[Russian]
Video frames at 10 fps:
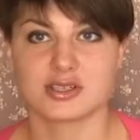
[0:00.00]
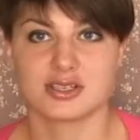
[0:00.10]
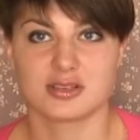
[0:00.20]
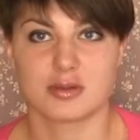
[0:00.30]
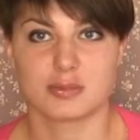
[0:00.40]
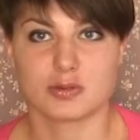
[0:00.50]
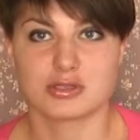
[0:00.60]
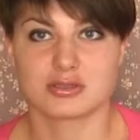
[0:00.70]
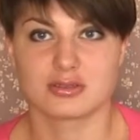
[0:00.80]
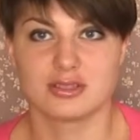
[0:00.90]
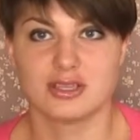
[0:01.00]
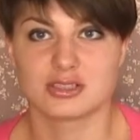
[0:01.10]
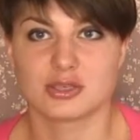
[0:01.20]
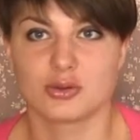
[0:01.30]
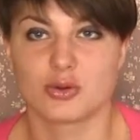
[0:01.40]
возник вопрос, где
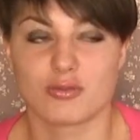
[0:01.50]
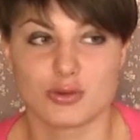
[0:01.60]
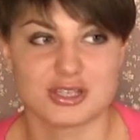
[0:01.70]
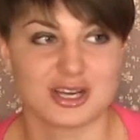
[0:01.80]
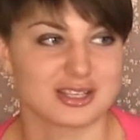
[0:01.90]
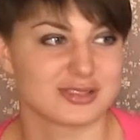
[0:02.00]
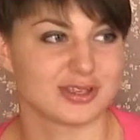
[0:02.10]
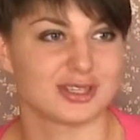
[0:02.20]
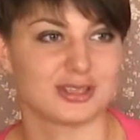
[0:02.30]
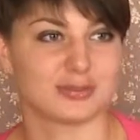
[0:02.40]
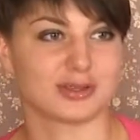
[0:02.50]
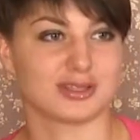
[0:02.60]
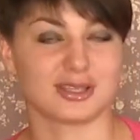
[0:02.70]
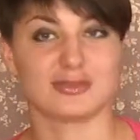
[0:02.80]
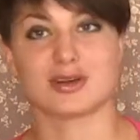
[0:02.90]
же у кого заказывать эти
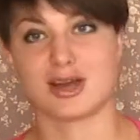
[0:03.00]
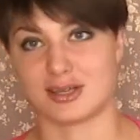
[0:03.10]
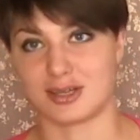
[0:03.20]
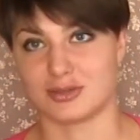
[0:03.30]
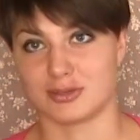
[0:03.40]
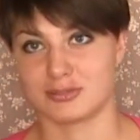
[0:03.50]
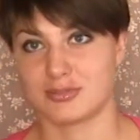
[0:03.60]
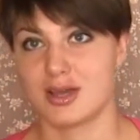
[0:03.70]
потолки в Харькове.